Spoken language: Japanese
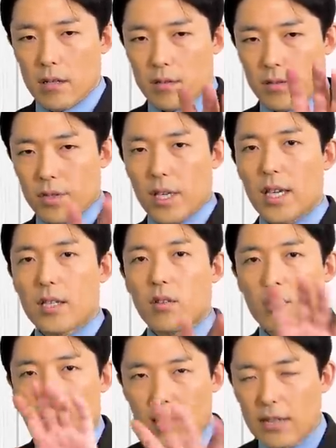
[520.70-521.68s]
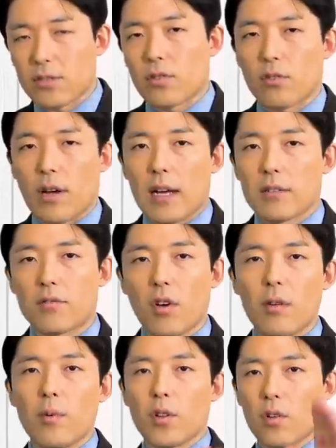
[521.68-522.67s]
ツイートの削除とか、
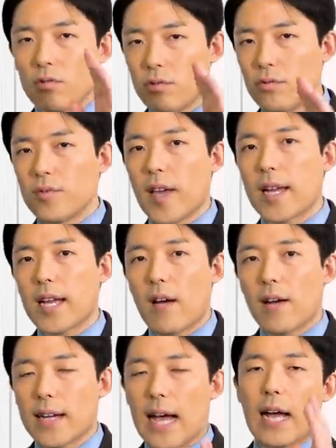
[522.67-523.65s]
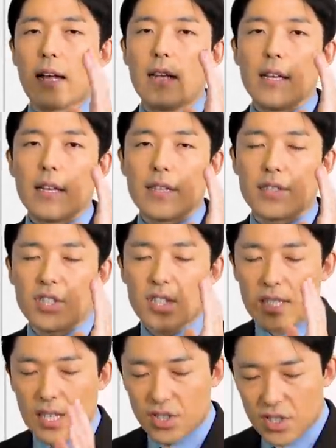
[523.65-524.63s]
そういうものを運営側が示
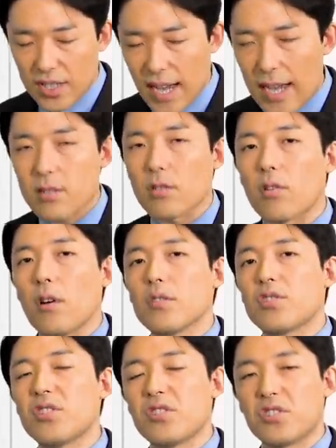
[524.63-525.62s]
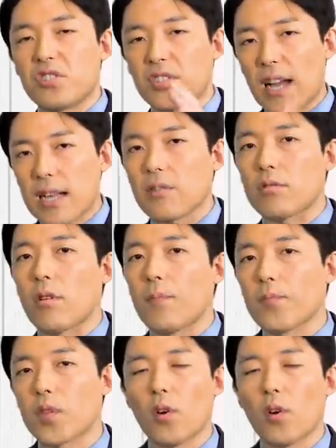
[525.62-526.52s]
唆しないぞと、指示しないぞと、